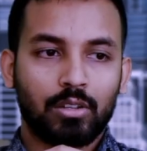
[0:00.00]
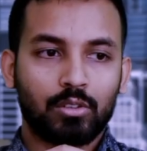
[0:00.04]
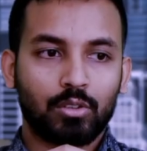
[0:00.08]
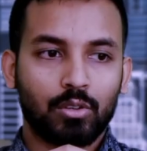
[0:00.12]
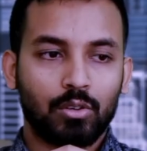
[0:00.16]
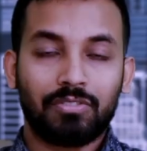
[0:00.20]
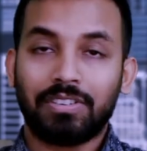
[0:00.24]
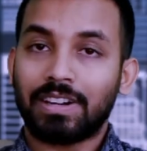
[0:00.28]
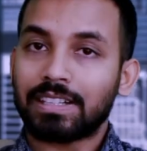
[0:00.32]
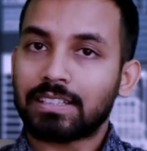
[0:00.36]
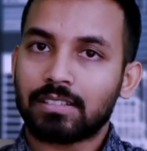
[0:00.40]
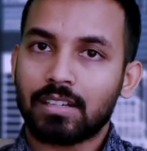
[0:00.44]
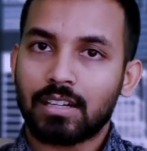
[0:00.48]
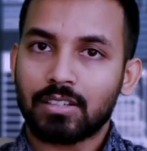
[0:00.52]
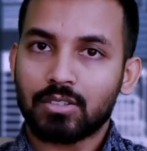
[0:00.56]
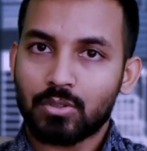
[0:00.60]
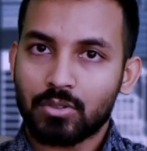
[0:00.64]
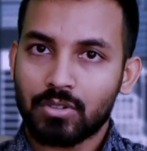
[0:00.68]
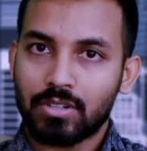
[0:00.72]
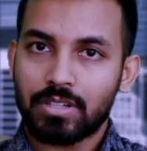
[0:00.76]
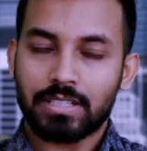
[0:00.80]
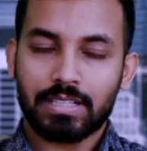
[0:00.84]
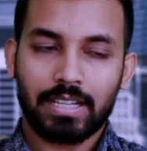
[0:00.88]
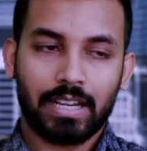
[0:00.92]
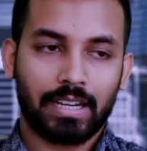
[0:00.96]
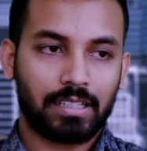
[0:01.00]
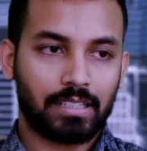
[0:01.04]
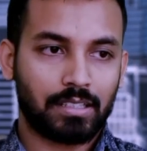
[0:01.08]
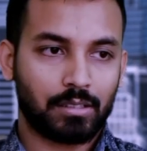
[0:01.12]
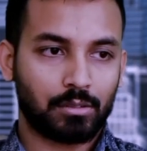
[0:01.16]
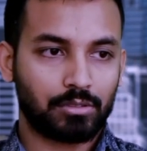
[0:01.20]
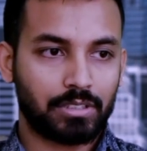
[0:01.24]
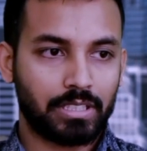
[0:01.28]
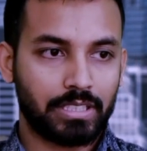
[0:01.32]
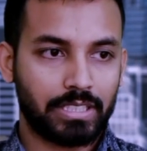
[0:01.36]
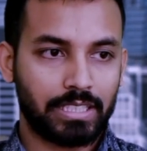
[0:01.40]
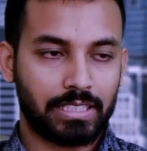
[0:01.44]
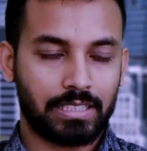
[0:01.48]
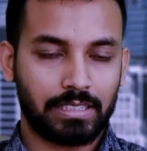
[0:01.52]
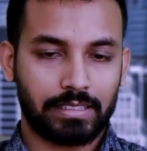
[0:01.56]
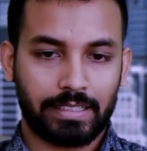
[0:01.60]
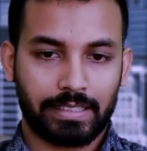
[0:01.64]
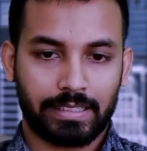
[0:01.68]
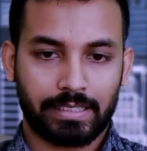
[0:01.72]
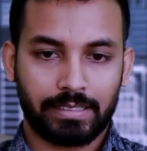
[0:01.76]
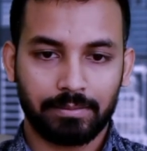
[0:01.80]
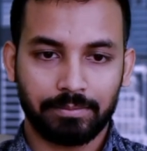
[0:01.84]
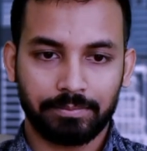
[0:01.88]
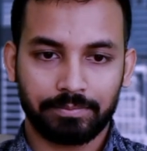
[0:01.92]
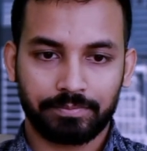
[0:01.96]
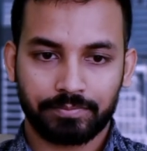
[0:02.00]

সো ফাত্রাচরণের জায়গাটা কোথায় সেটা দেখেন